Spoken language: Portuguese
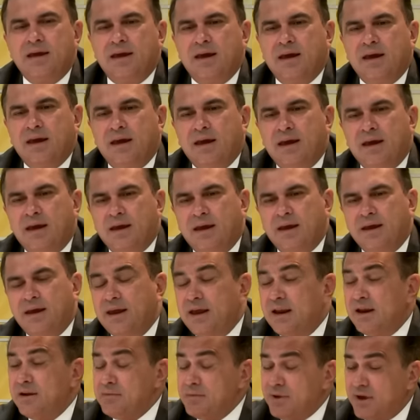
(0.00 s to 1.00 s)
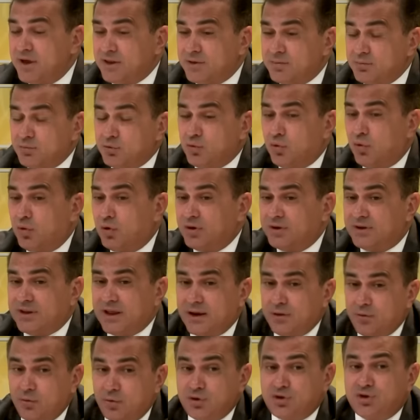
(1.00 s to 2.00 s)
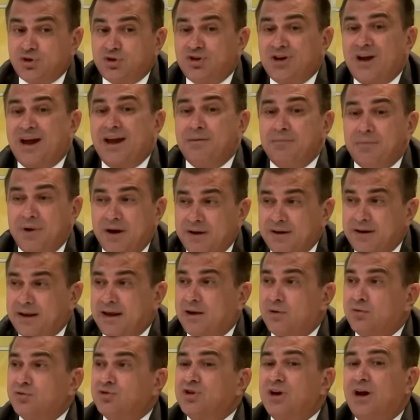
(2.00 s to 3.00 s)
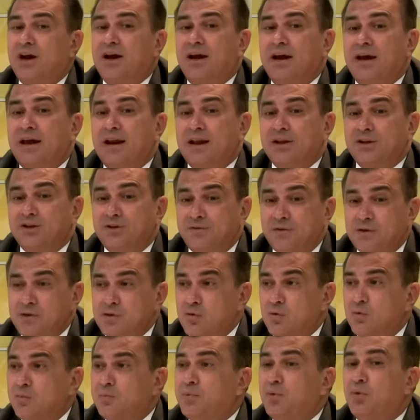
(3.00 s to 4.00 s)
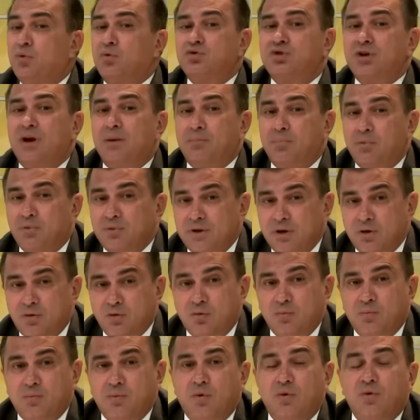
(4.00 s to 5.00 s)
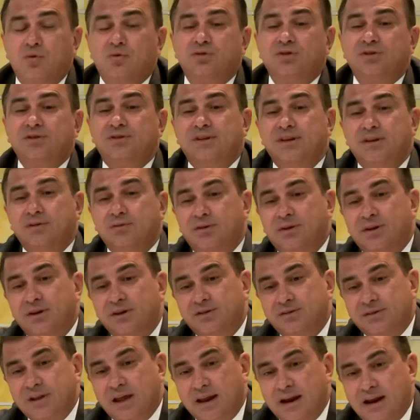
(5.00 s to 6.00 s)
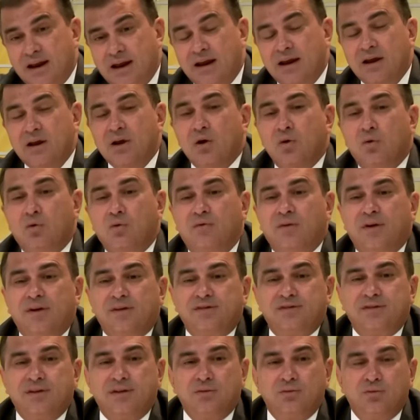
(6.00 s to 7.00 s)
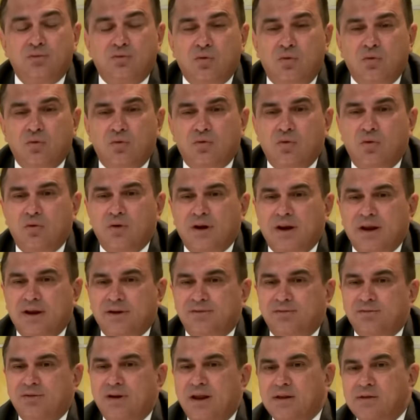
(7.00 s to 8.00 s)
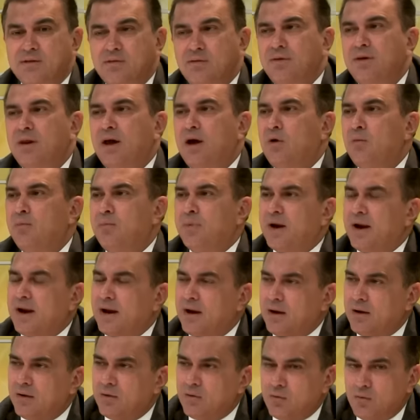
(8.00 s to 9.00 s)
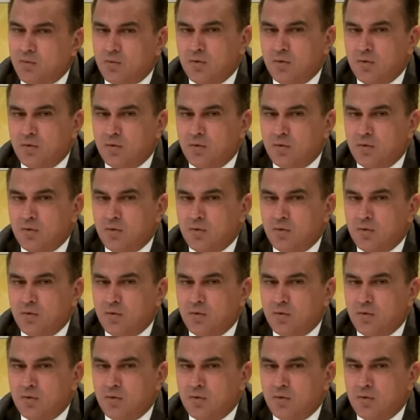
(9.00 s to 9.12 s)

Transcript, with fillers: É, ele mesmo ontem à noite, já em Manaus, já relativizou um pouco, já ponderou um pouco, dizendo que estará conversando com o Congresso Nacional para